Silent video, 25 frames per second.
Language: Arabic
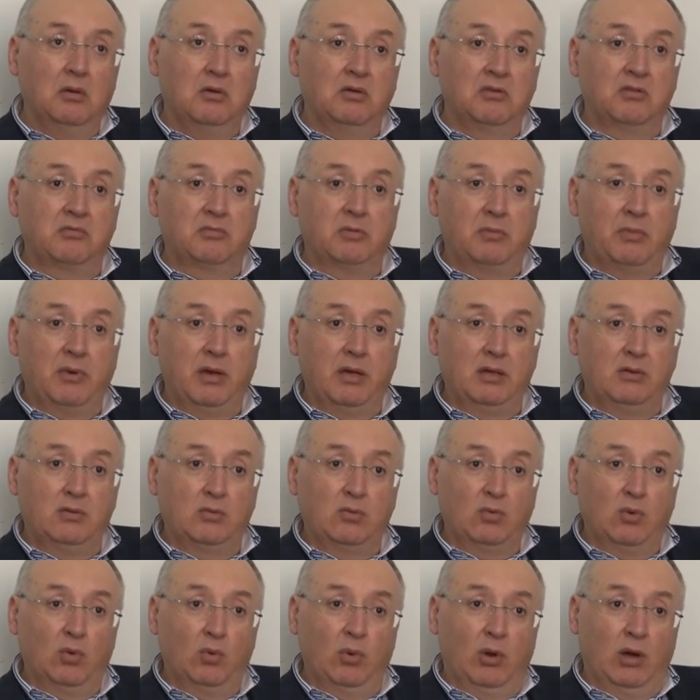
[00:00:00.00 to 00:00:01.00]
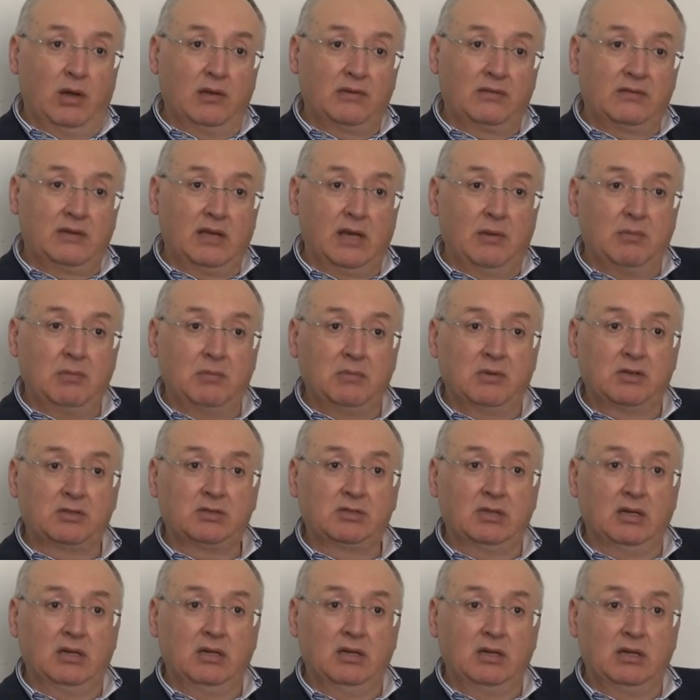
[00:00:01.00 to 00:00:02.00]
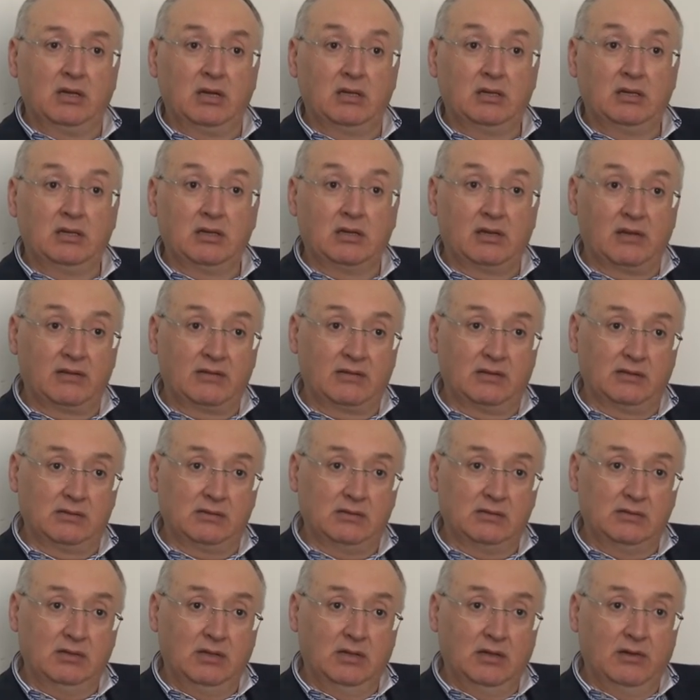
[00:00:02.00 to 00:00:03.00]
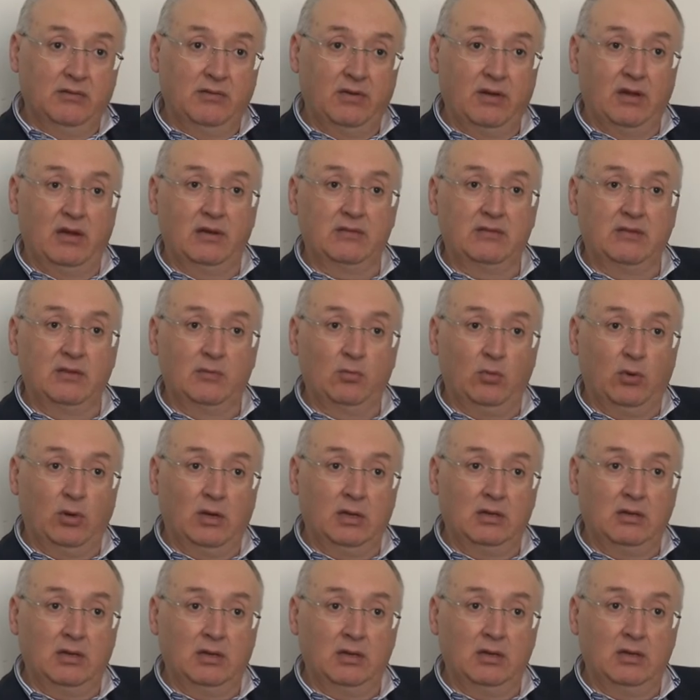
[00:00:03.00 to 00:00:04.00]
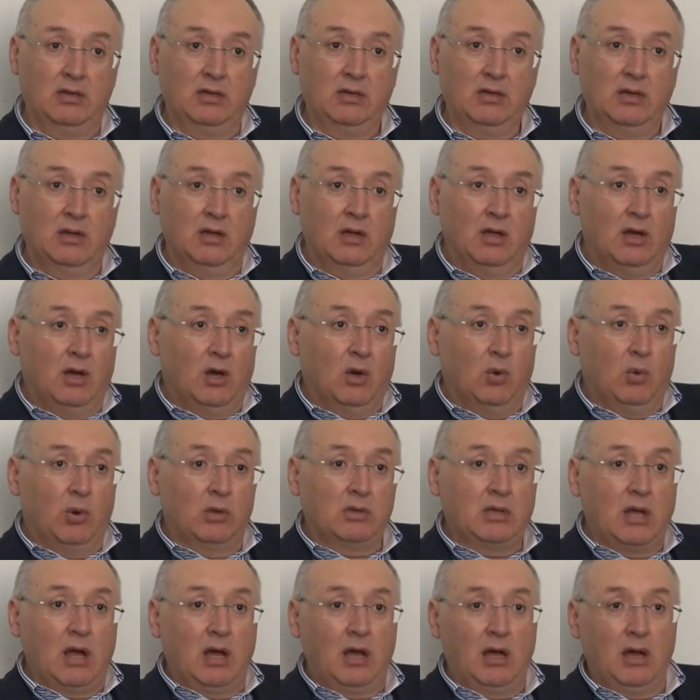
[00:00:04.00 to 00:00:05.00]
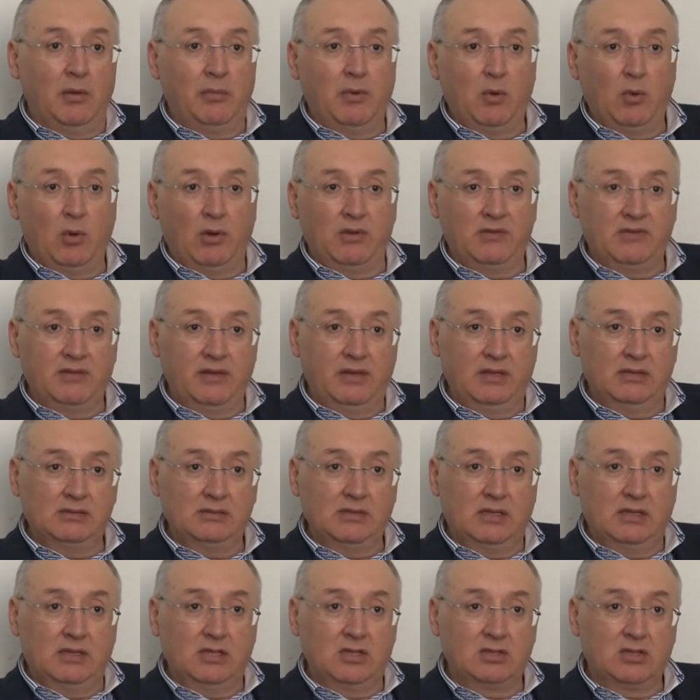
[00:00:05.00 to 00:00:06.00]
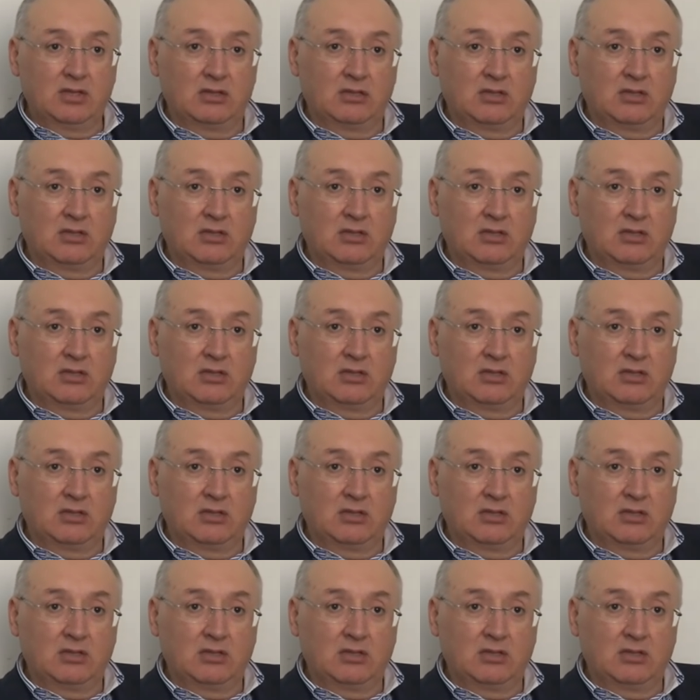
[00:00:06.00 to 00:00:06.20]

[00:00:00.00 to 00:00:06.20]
إذ ببين انه هو الزعيم المشرقي قد انكسر في هذه المعادلة وضحى بوزير نتيجة